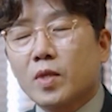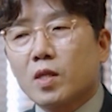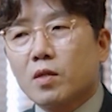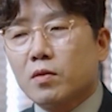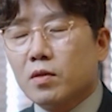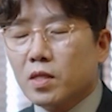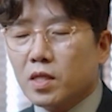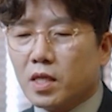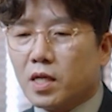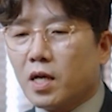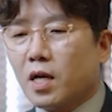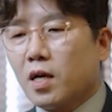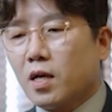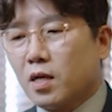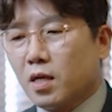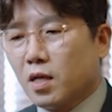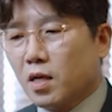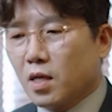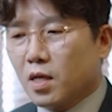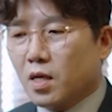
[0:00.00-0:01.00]

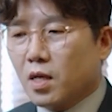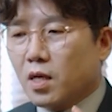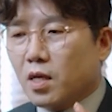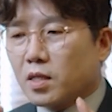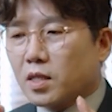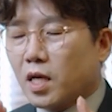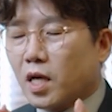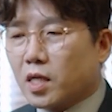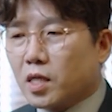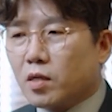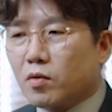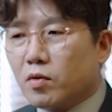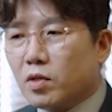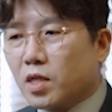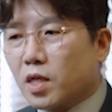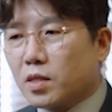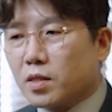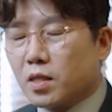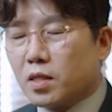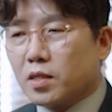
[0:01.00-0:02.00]
그러니까 상위권
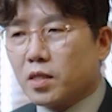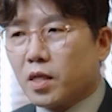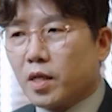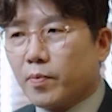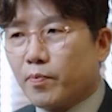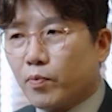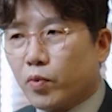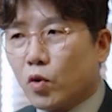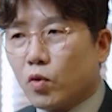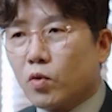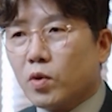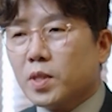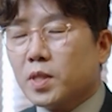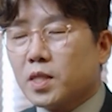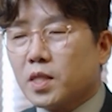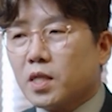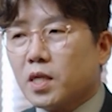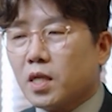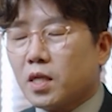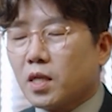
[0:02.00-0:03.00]
학생들의
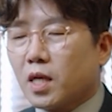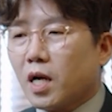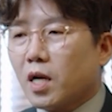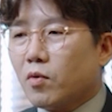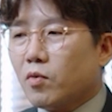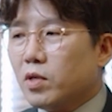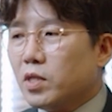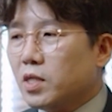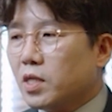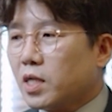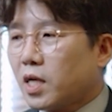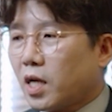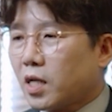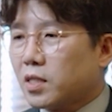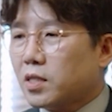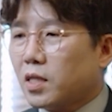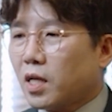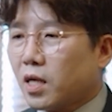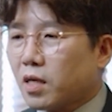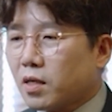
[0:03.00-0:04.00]
포커스는 학원을
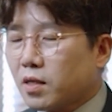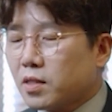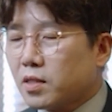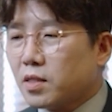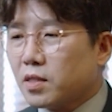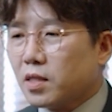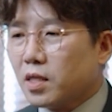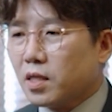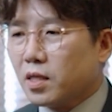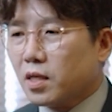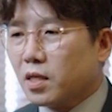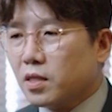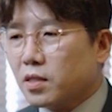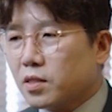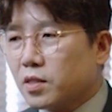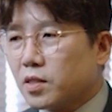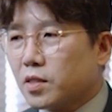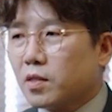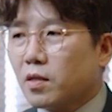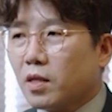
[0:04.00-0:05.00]
가든 안 가든
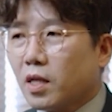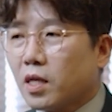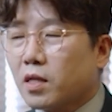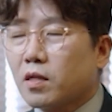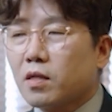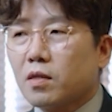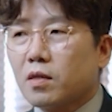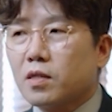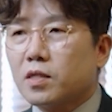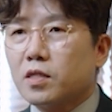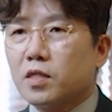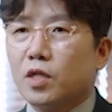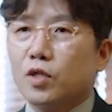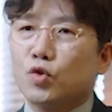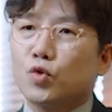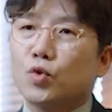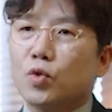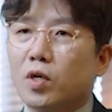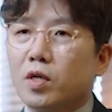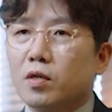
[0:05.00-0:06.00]
인강을 듣든 안 듣든 그게
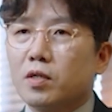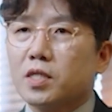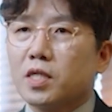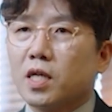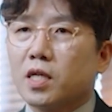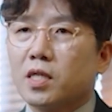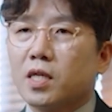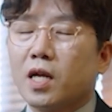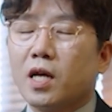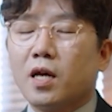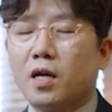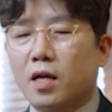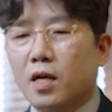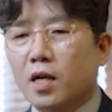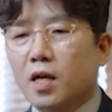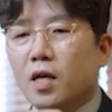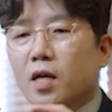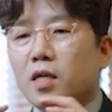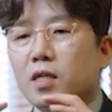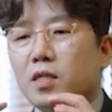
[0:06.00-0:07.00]
중요한 것이 아니라
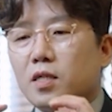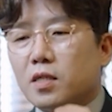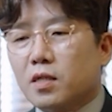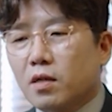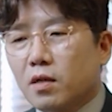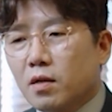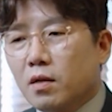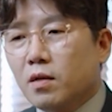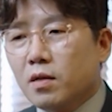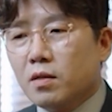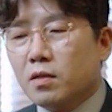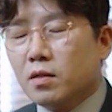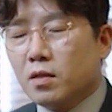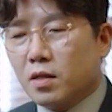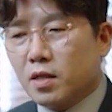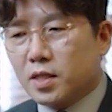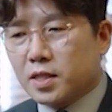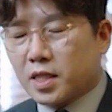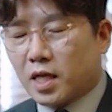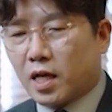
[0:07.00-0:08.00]
그거
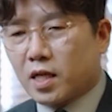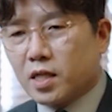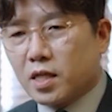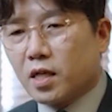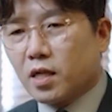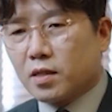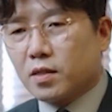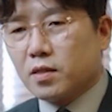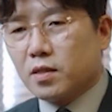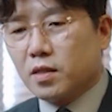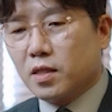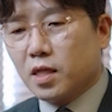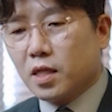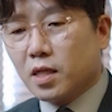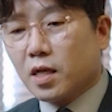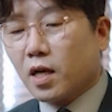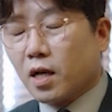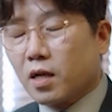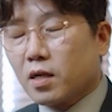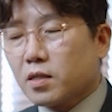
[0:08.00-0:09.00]
자기가 들은
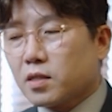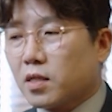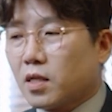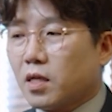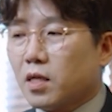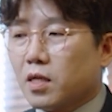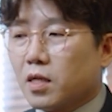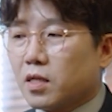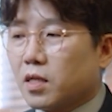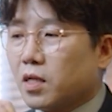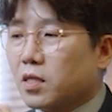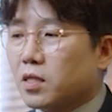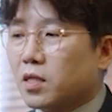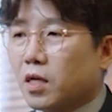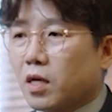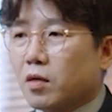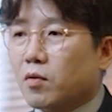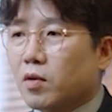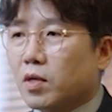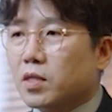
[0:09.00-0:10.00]
인강, 자기가 다닌
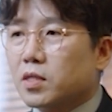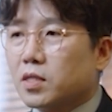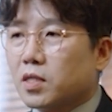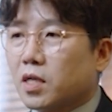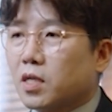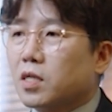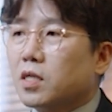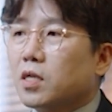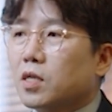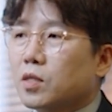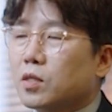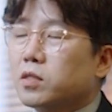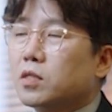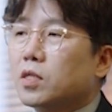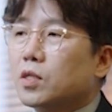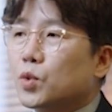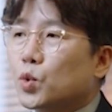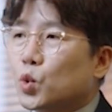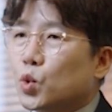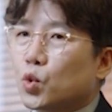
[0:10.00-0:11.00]
학원, 자기가
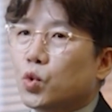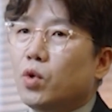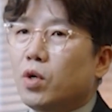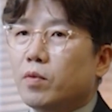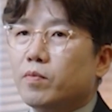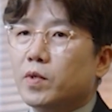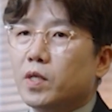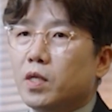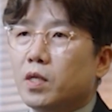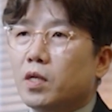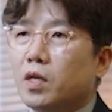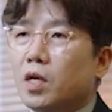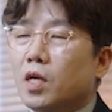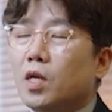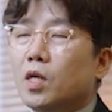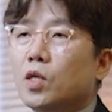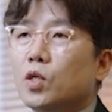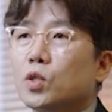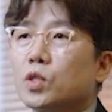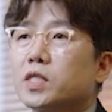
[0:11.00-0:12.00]
들은 수업을
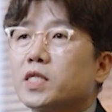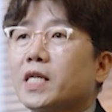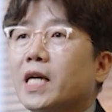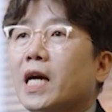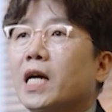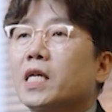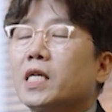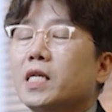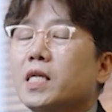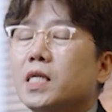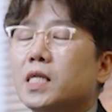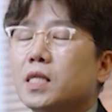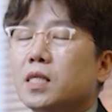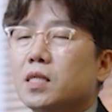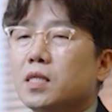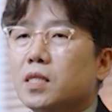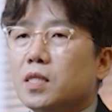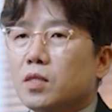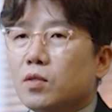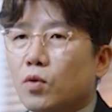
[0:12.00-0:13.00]
자기
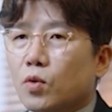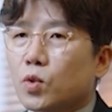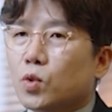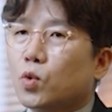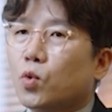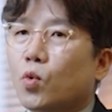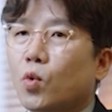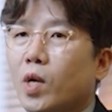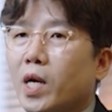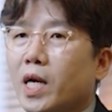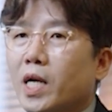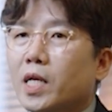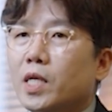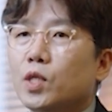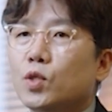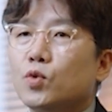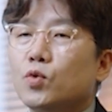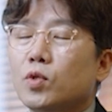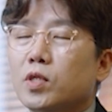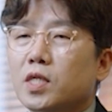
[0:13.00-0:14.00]
스스로 소화할
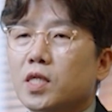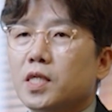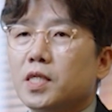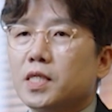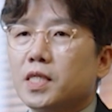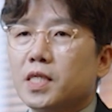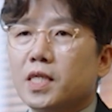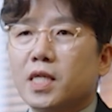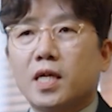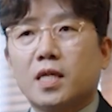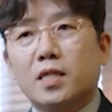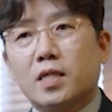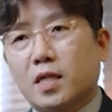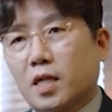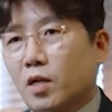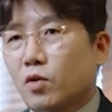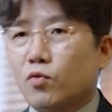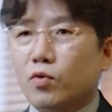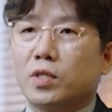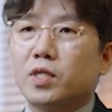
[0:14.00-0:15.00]
수 있는 시간을
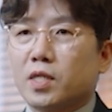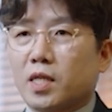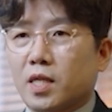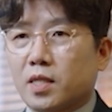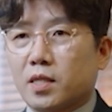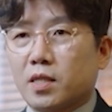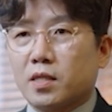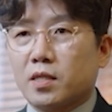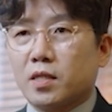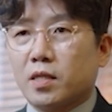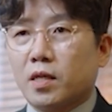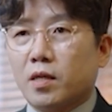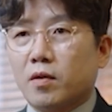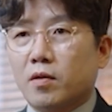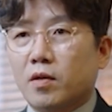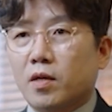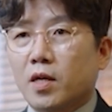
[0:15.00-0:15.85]
갖고 있는 학생들이에요.